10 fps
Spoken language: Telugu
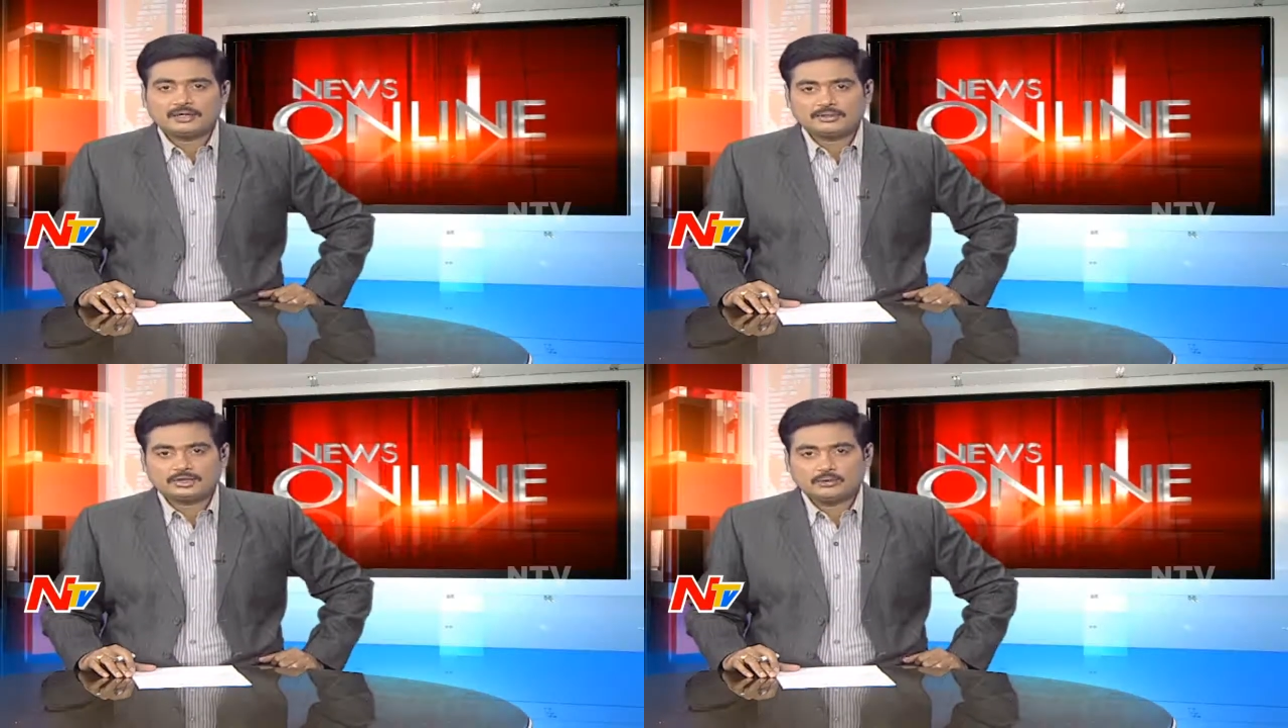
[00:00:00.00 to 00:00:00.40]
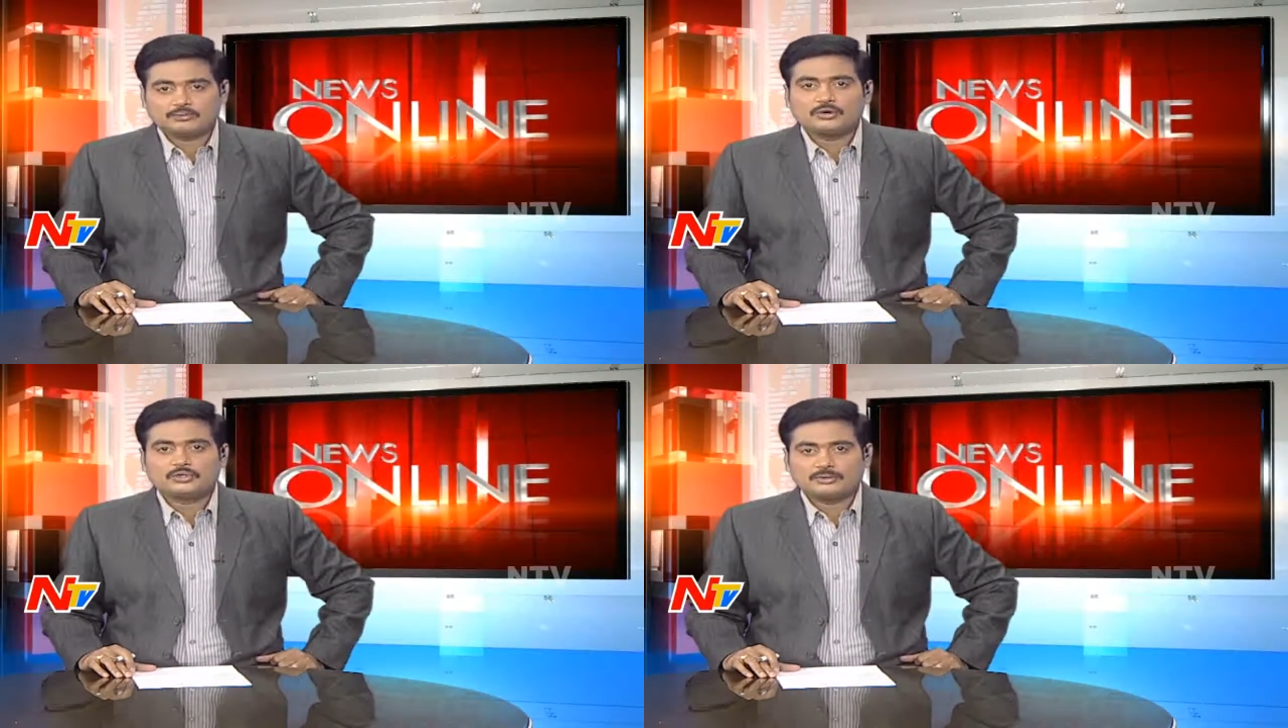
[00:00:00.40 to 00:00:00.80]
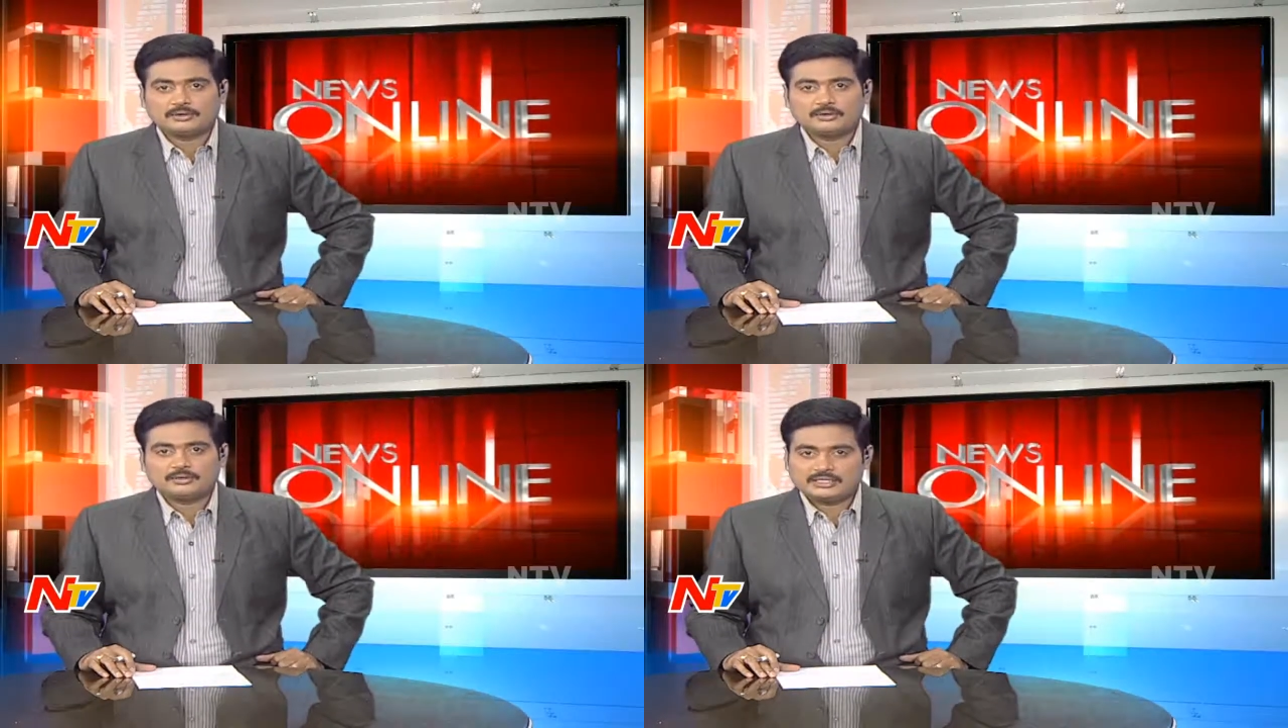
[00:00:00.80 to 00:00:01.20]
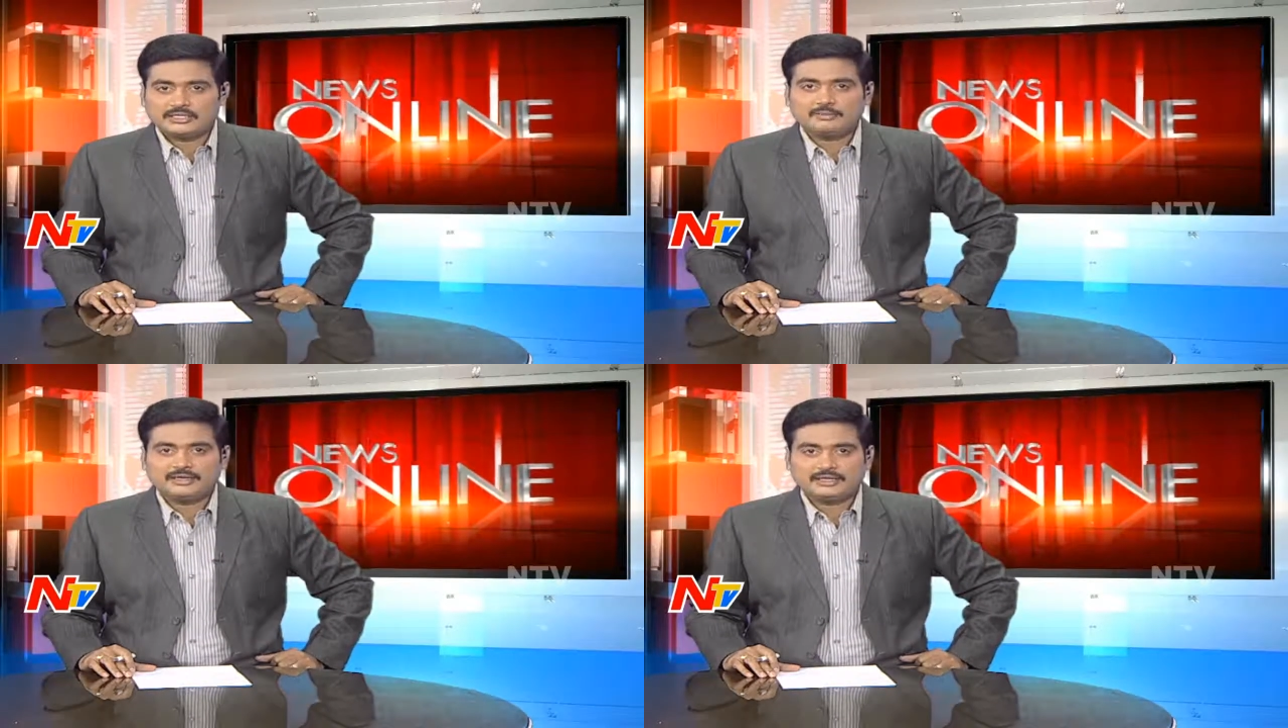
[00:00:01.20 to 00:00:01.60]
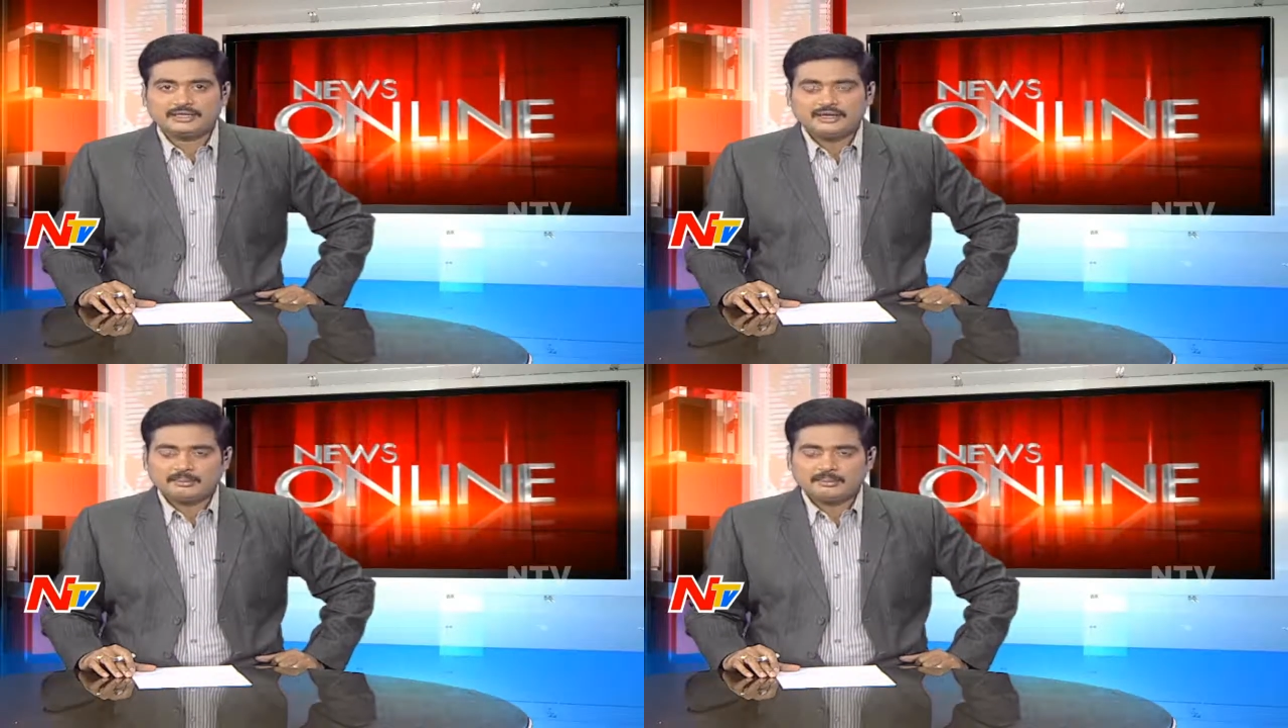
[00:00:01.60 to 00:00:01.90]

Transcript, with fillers: తిరుపతిలో పోరు సభకు సిద్ధమైంది